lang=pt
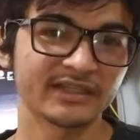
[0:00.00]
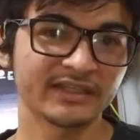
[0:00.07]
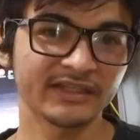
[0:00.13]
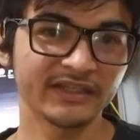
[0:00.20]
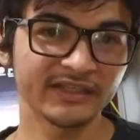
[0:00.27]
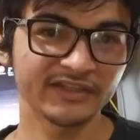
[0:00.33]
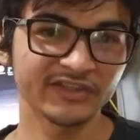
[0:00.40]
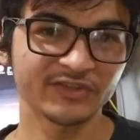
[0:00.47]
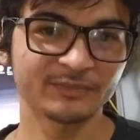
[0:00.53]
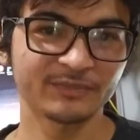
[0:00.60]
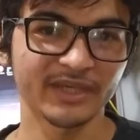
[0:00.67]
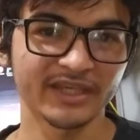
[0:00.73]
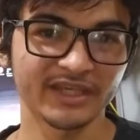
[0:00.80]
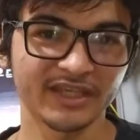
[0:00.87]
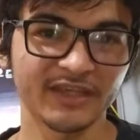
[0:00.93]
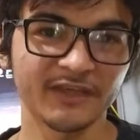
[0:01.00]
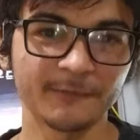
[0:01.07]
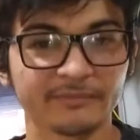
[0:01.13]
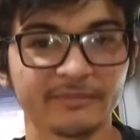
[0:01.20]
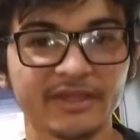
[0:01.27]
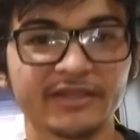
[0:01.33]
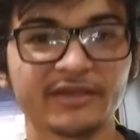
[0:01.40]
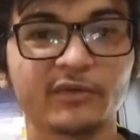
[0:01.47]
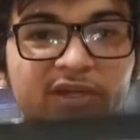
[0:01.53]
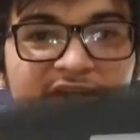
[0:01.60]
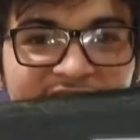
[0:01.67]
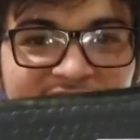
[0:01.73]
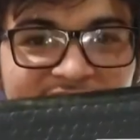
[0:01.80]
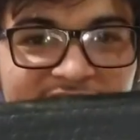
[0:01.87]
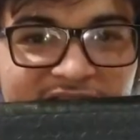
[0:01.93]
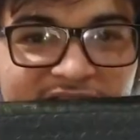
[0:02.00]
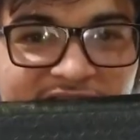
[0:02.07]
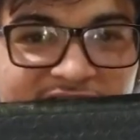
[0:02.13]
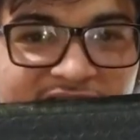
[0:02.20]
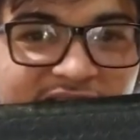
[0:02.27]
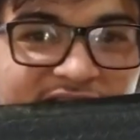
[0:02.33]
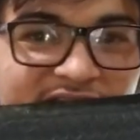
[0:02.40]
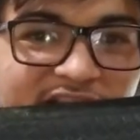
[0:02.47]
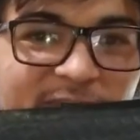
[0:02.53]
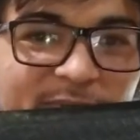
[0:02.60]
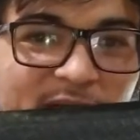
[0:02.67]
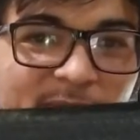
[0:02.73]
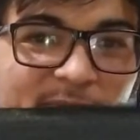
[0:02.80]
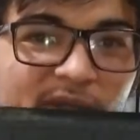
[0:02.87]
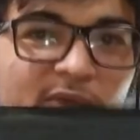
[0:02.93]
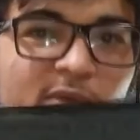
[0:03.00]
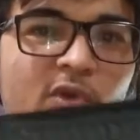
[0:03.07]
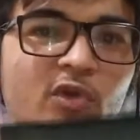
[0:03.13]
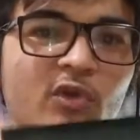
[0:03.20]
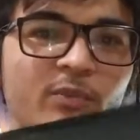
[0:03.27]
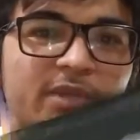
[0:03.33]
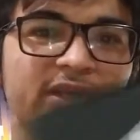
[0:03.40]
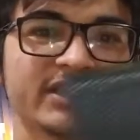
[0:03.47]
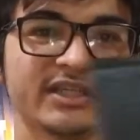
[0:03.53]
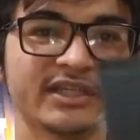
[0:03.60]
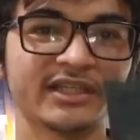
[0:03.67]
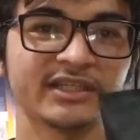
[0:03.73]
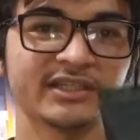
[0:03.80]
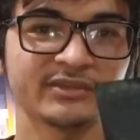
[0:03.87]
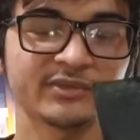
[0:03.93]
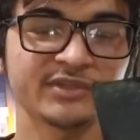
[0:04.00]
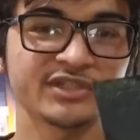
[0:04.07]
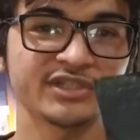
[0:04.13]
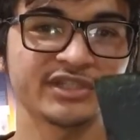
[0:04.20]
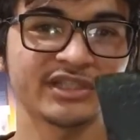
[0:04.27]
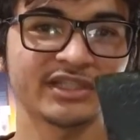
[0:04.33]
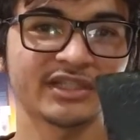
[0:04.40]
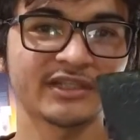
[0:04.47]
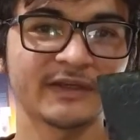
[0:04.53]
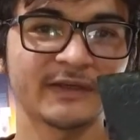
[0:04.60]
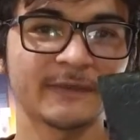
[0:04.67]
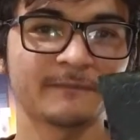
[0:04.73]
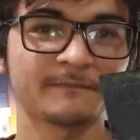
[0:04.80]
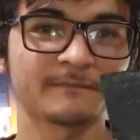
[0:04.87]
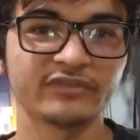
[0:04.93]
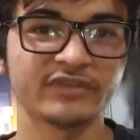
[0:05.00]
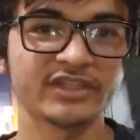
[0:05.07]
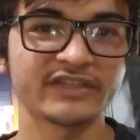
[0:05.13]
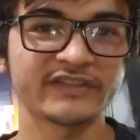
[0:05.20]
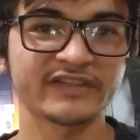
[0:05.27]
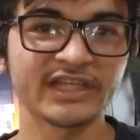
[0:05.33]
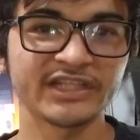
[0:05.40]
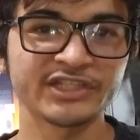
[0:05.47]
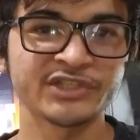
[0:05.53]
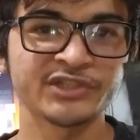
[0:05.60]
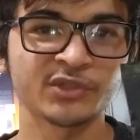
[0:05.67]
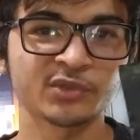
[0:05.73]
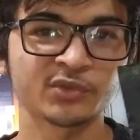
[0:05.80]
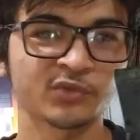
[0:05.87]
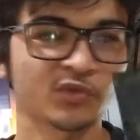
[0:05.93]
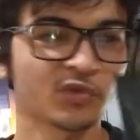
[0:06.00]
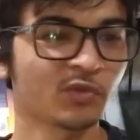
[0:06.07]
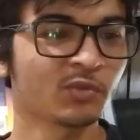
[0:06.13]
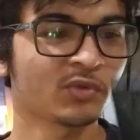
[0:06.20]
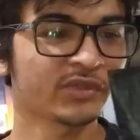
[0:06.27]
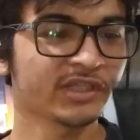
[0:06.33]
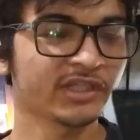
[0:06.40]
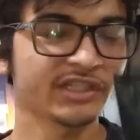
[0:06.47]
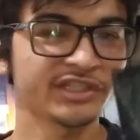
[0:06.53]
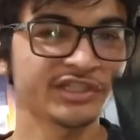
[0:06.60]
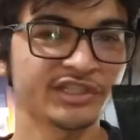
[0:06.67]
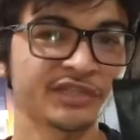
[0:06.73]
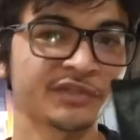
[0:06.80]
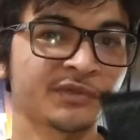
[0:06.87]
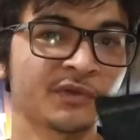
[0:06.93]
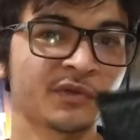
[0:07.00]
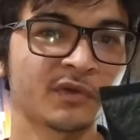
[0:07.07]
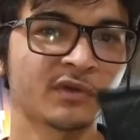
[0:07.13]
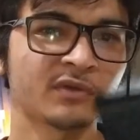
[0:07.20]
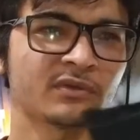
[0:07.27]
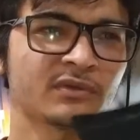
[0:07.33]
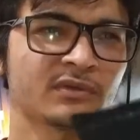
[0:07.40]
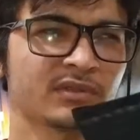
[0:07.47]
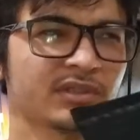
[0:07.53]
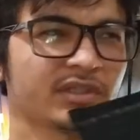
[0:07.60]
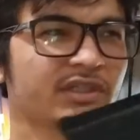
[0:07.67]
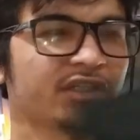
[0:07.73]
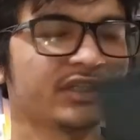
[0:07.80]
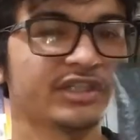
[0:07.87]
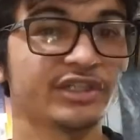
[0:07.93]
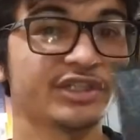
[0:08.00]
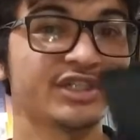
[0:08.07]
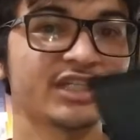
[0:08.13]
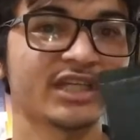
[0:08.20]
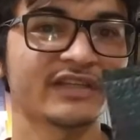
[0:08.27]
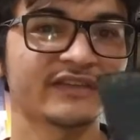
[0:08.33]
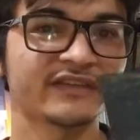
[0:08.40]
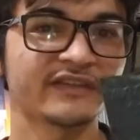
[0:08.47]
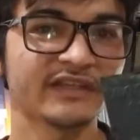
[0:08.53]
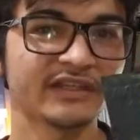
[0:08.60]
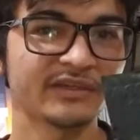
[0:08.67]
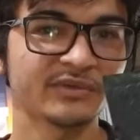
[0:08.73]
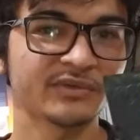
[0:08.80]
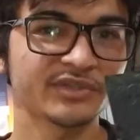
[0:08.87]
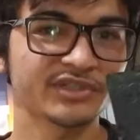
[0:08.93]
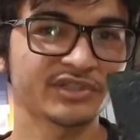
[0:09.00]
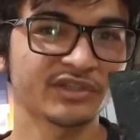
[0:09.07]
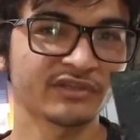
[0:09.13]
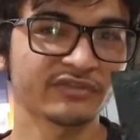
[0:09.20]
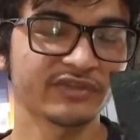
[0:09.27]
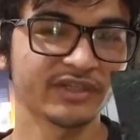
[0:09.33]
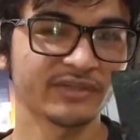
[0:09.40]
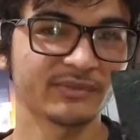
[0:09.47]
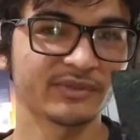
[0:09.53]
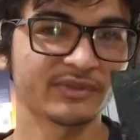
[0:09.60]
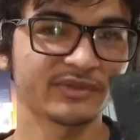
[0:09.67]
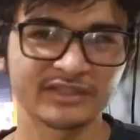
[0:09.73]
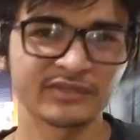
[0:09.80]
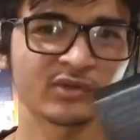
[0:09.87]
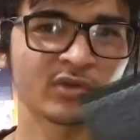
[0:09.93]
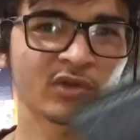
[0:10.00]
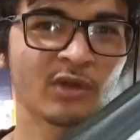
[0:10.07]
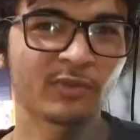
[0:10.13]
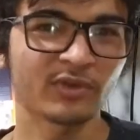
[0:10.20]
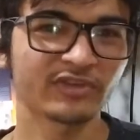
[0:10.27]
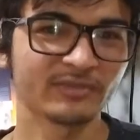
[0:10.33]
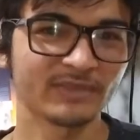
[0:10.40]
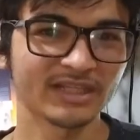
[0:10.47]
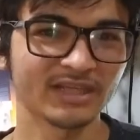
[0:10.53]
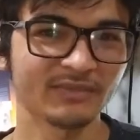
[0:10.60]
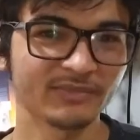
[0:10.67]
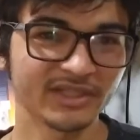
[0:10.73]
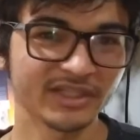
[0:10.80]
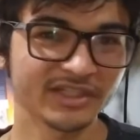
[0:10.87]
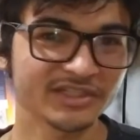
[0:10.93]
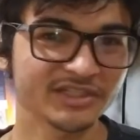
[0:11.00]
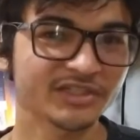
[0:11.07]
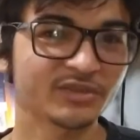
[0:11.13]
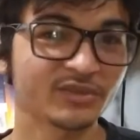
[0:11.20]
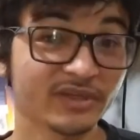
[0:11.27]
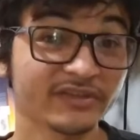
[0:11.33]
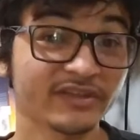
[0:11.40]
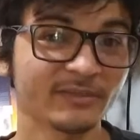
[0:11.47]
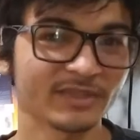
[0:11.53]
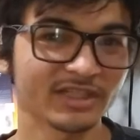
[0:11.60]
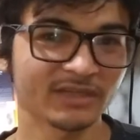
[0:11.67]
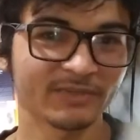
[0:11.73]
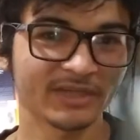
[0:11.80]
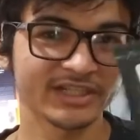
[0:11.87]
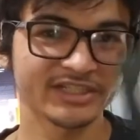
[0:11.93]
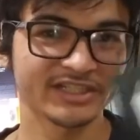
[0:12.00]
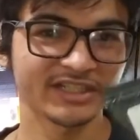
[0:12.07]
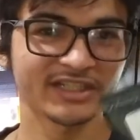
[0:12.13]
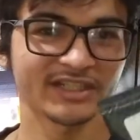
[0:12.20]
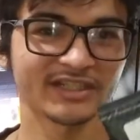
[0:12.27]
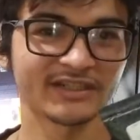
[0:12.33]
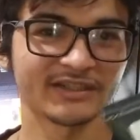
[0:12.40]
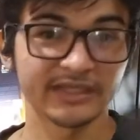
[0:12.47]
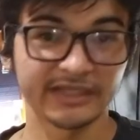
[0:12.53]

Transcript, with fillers: King Spec. Bem, o SSD ele está aqui na minha mão, eu comprei ele no dia 27 de outubro e ele chegou dia 5 de novembro. Durou aproximadamente duas semanas para chegar.